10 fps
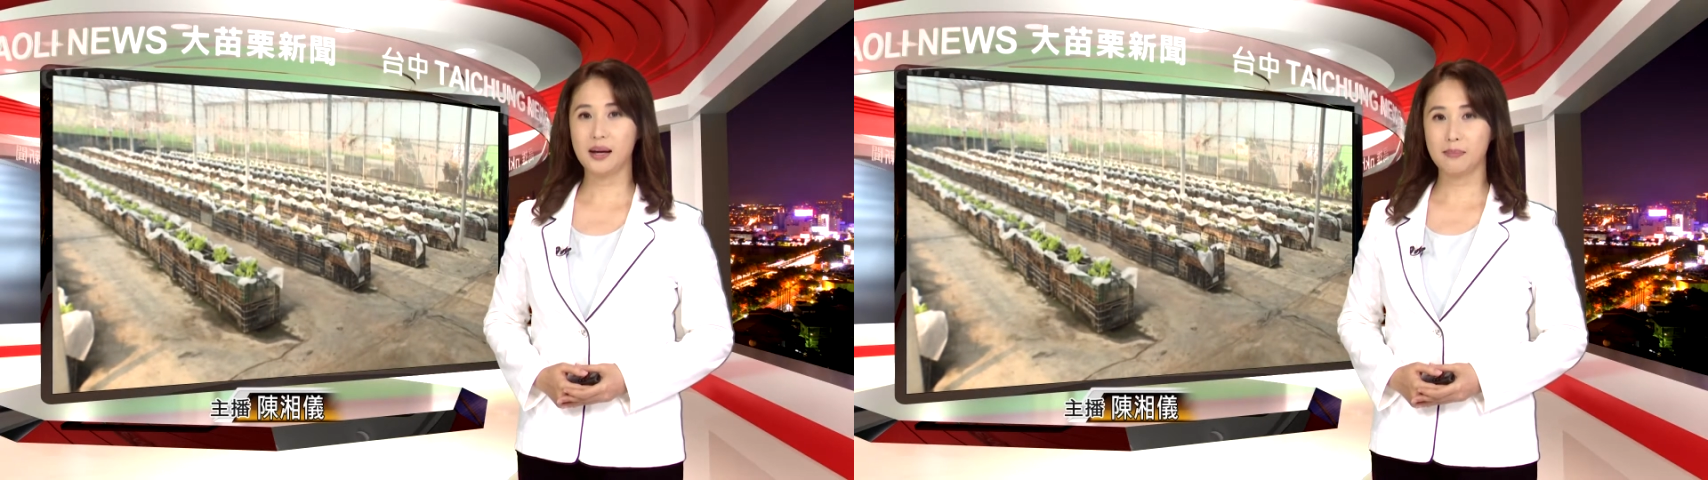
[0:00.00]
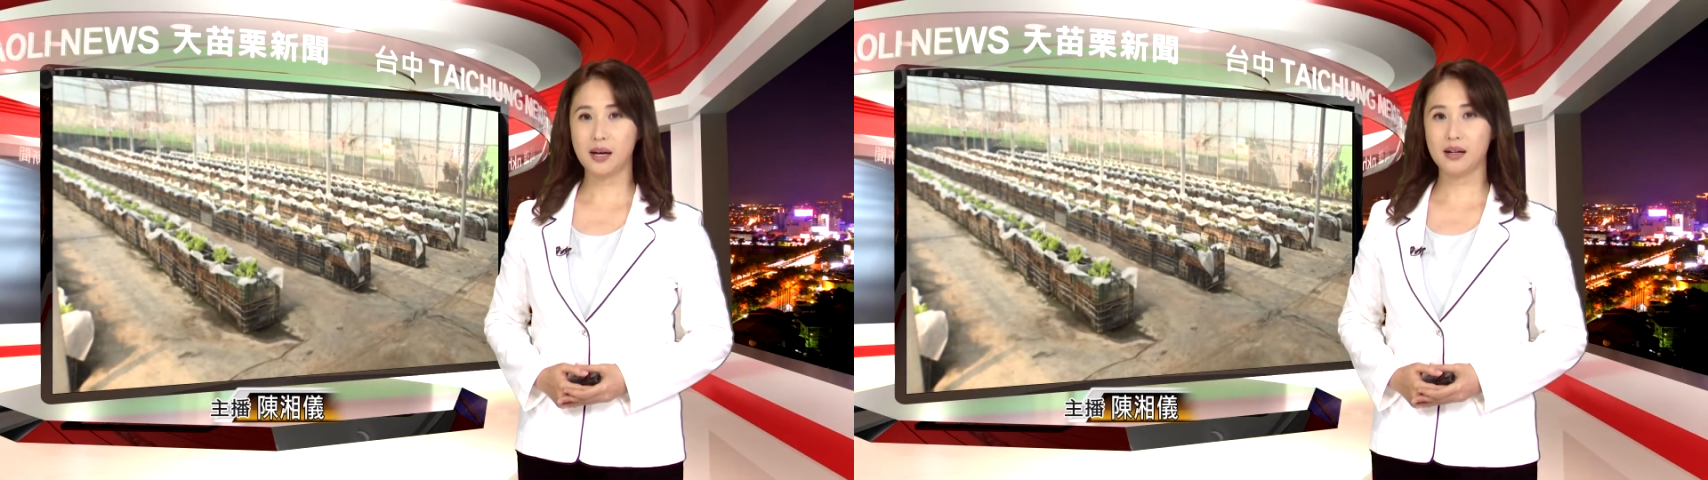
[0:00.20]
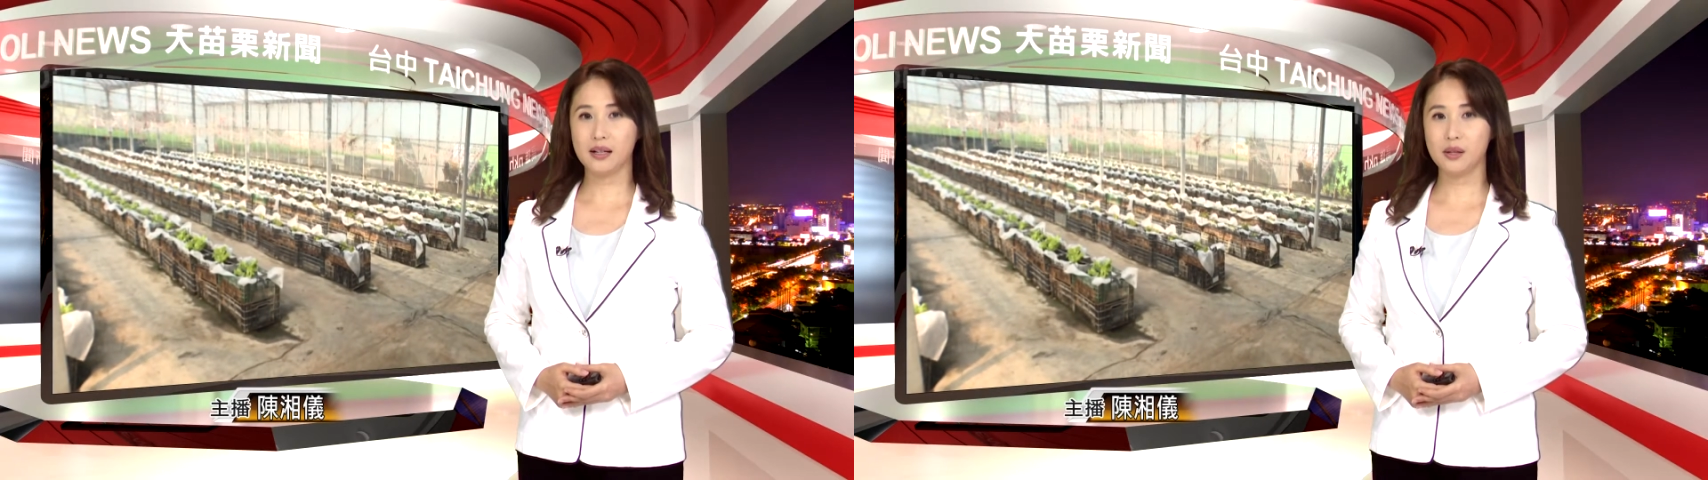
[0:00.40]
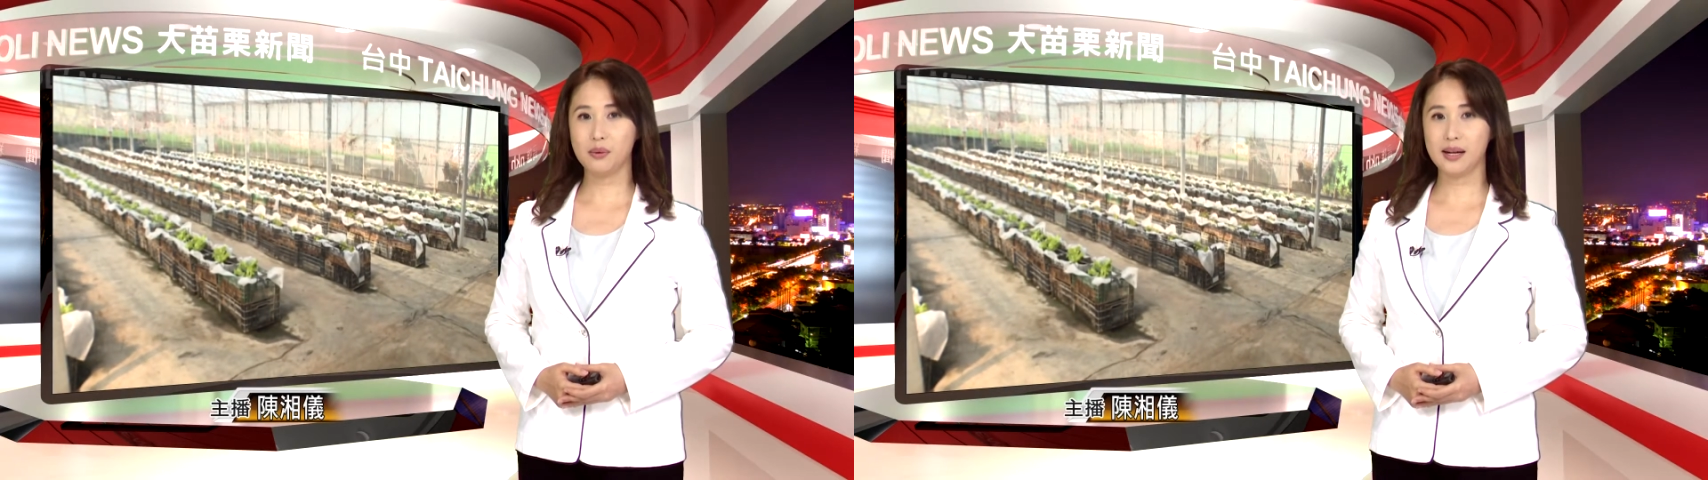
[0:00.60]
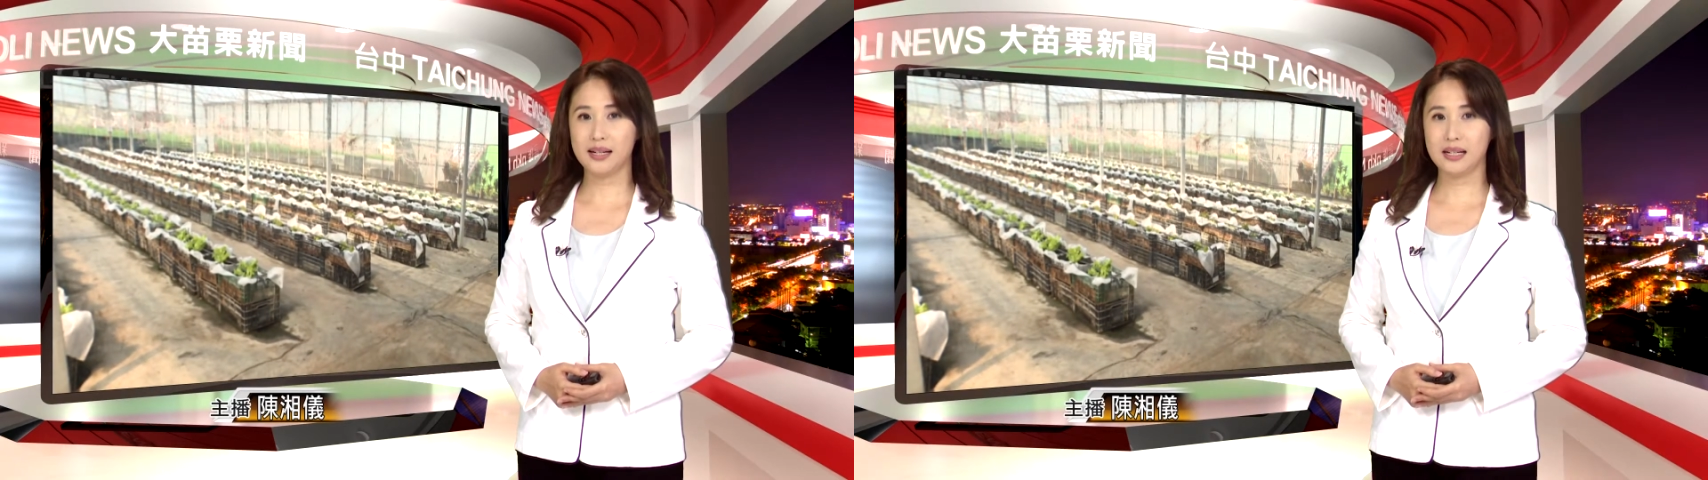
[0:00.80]
苗栗
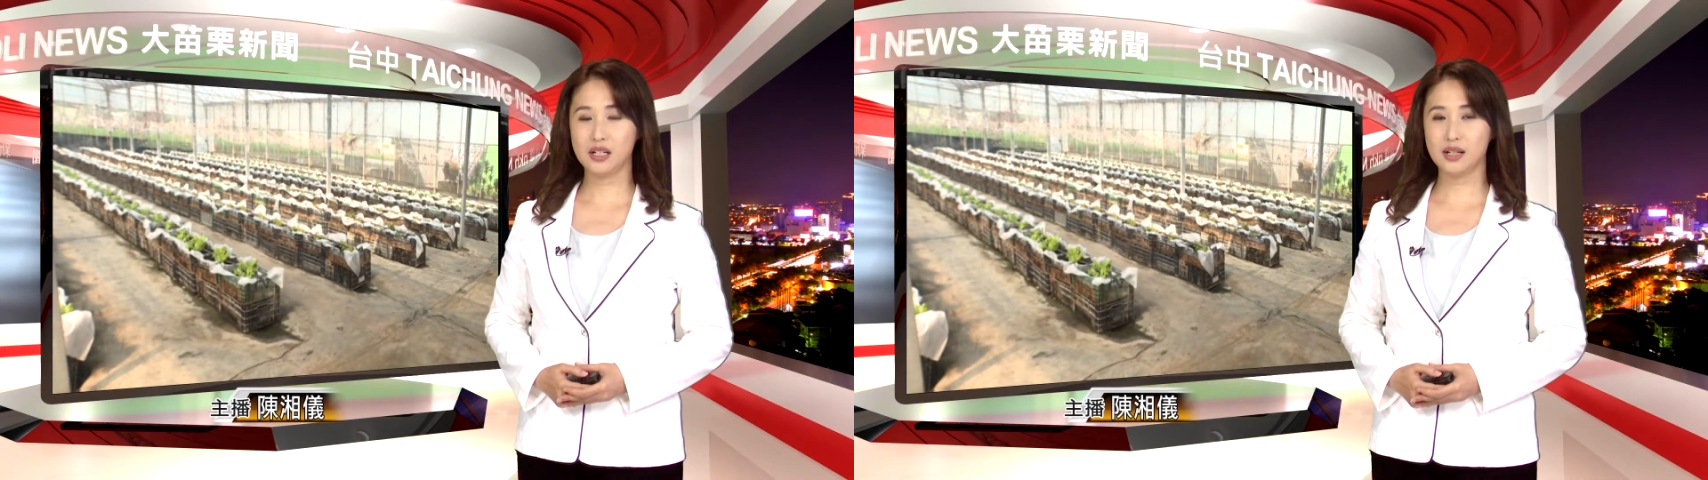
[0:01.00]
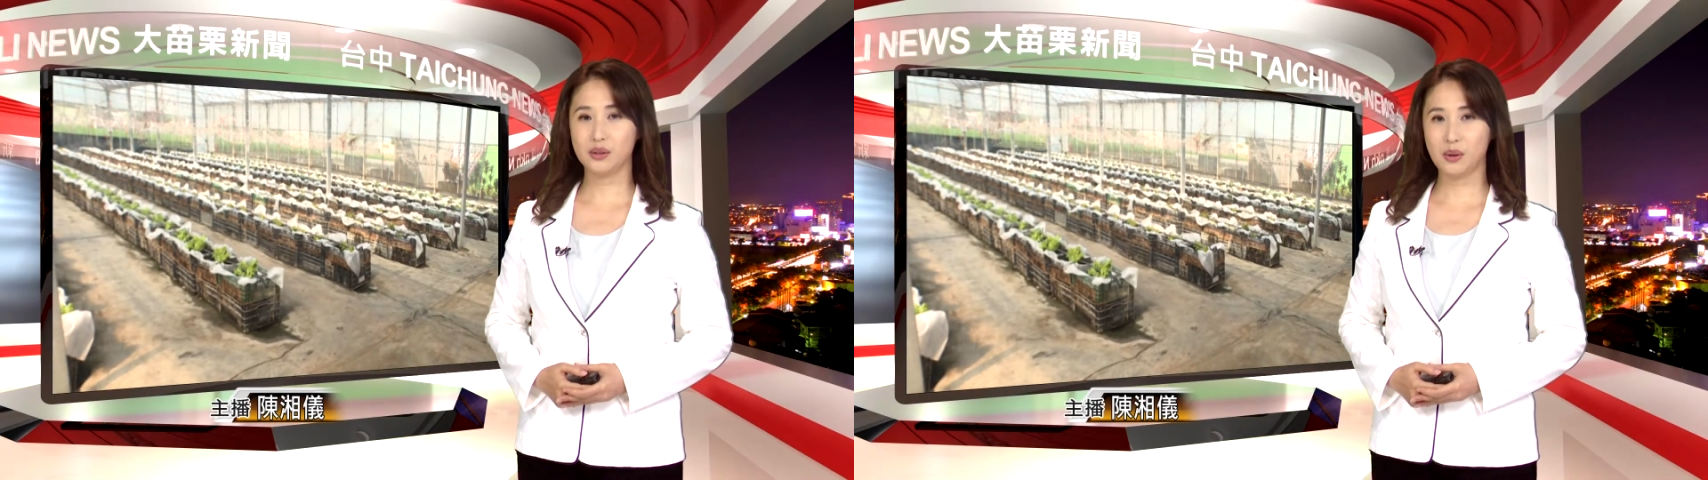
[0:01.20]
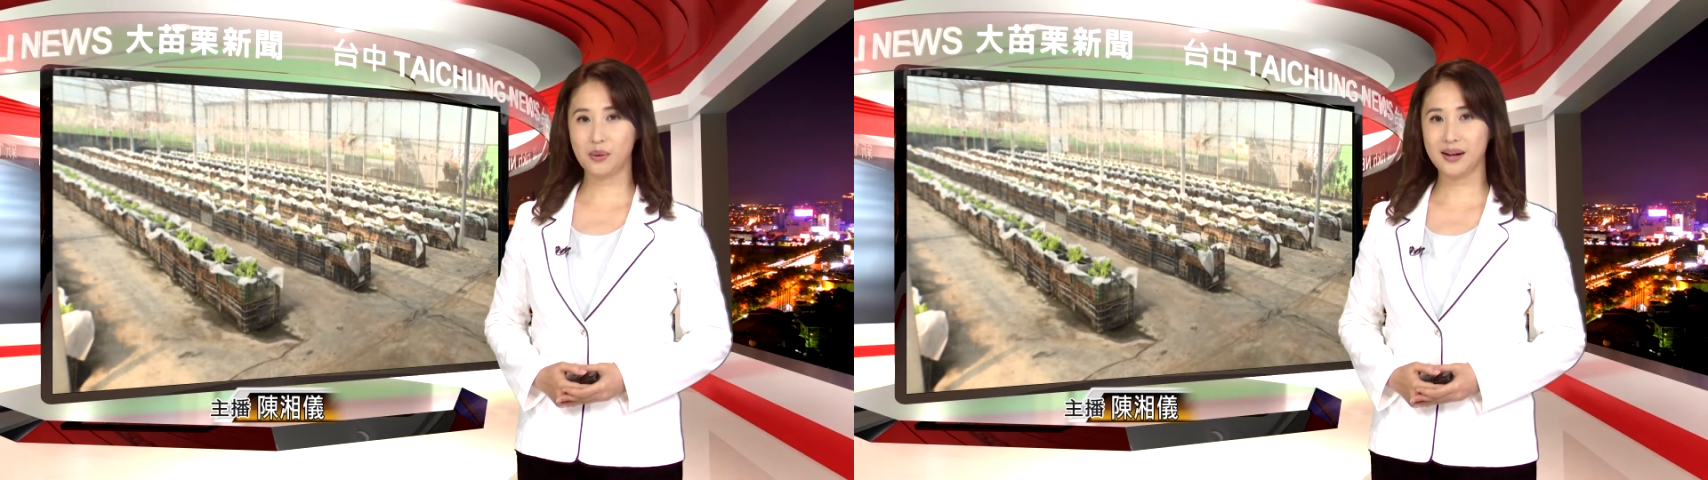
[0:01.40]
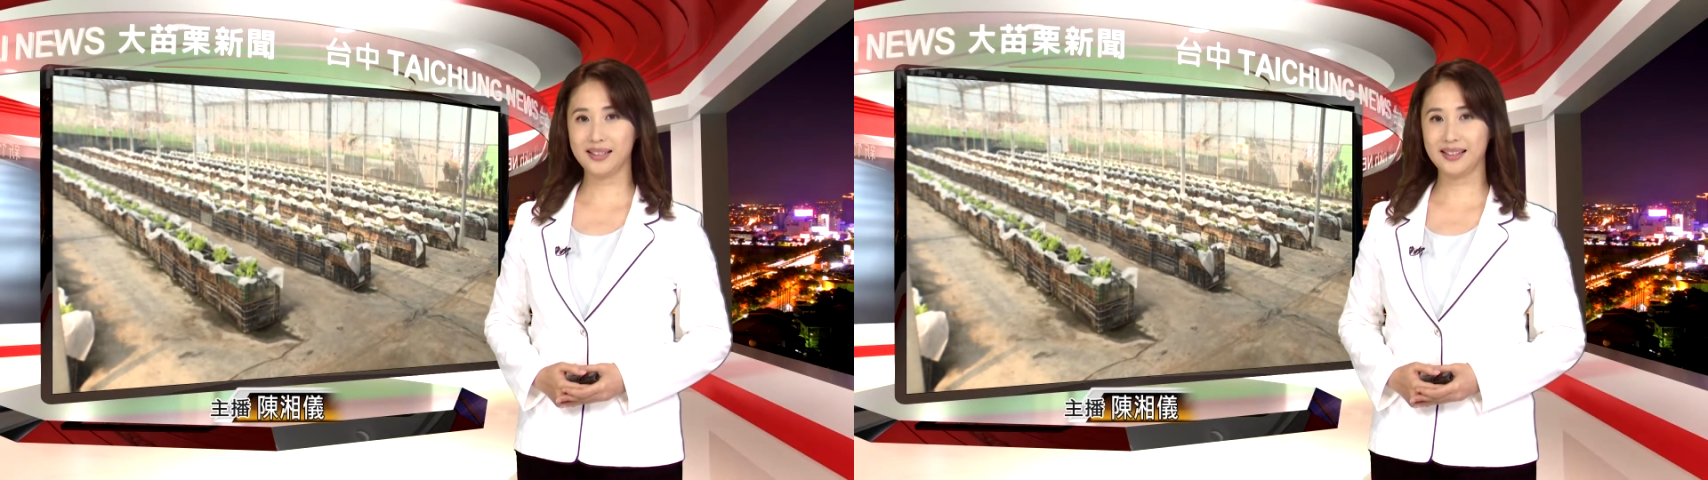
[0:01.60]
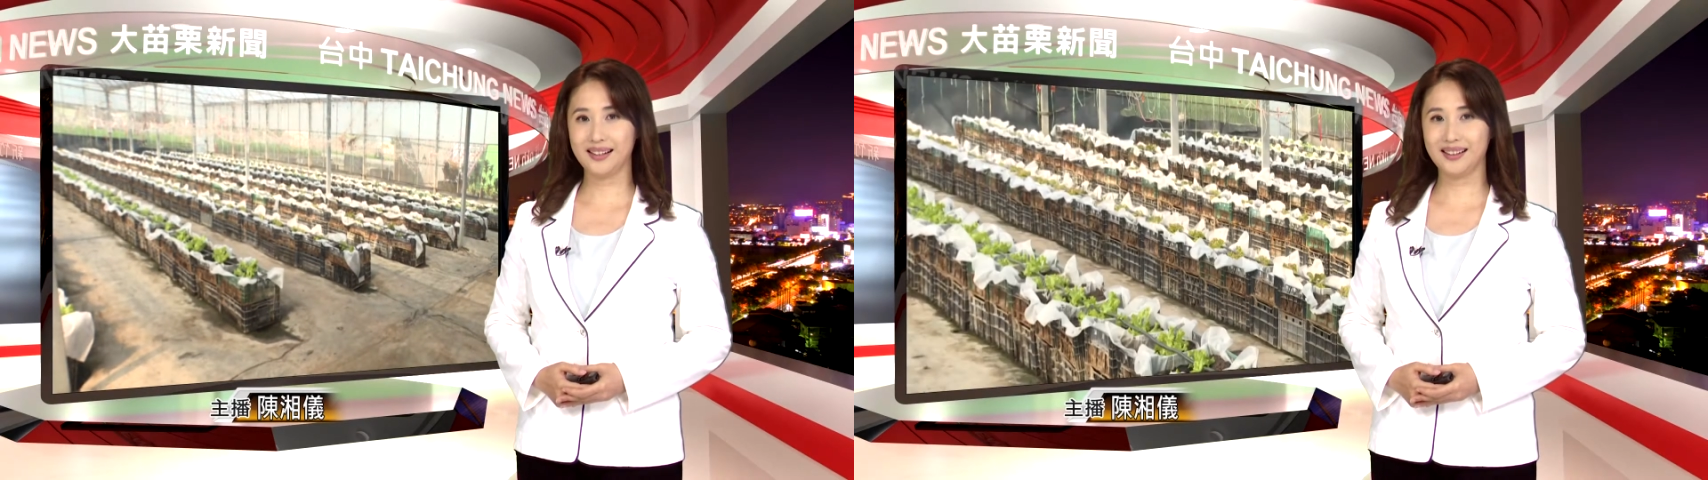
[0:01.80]
苑里镇农会呢，